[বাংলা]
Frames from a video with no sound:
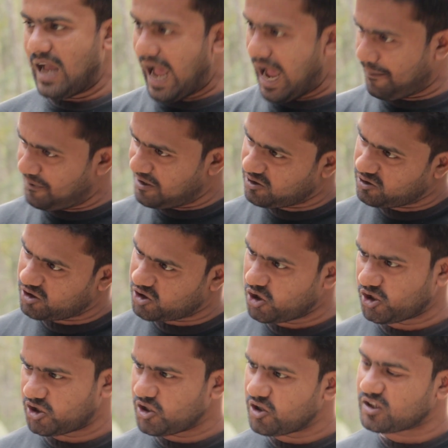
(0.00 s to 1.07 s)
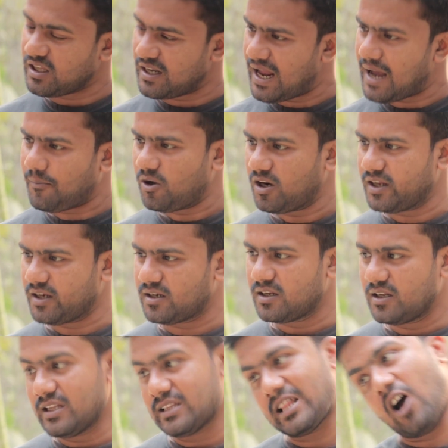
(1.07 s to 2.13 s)
আপনি যদি সত্যি কথা না বলেন
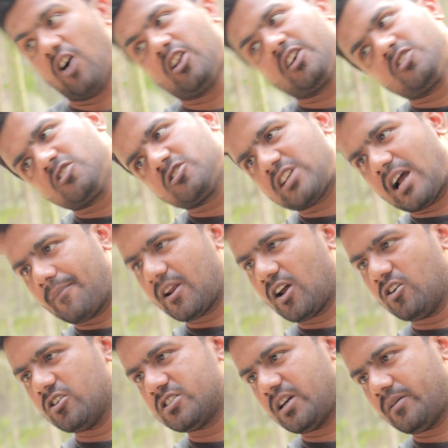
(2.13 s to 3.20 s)
তাহলে কিন্তু ঝামেলা হয়ে যাবে